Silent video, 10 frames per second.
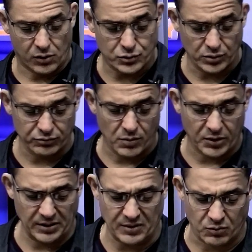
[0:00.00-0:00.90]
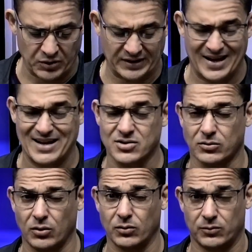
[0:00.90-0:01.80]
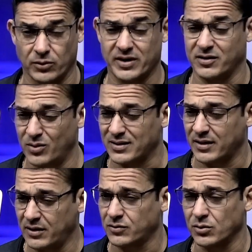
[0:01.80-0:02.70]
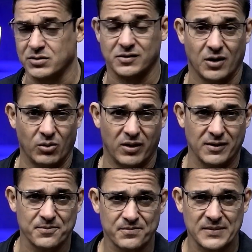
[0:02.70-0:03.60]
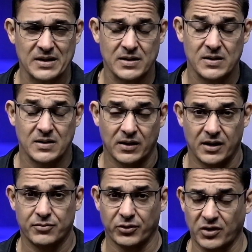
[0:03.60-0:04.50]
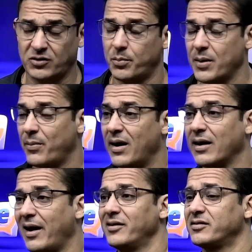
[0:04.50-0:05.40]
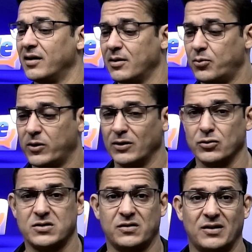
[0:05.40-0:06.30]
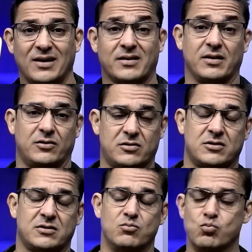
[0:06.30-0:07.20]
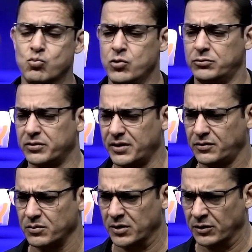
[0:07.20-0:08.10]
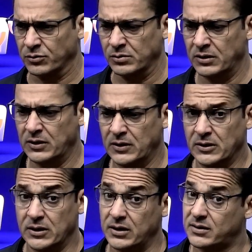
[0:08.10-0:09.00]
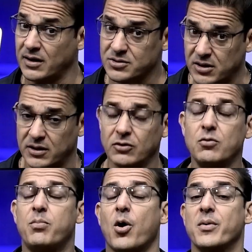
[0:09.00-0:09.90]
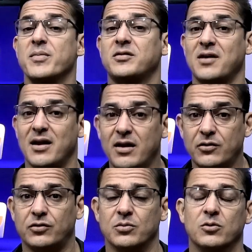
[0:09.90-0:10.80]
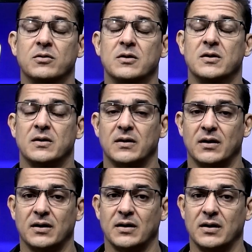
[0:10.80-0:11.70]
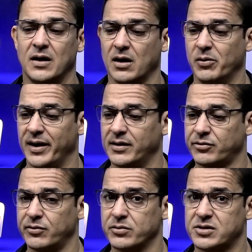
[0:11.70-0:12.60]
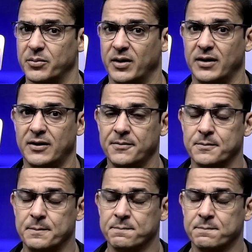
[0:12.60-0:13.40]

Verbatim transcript: Continuando com o programa Comunidade, eu tô, vou trazer uma triste notícia agora. Queria que vocês se preparassem aí, porque a notícia é triste, muito triste mesmo. E está gerando um problema seríssimo né, em Araguaína. Esse final de semana,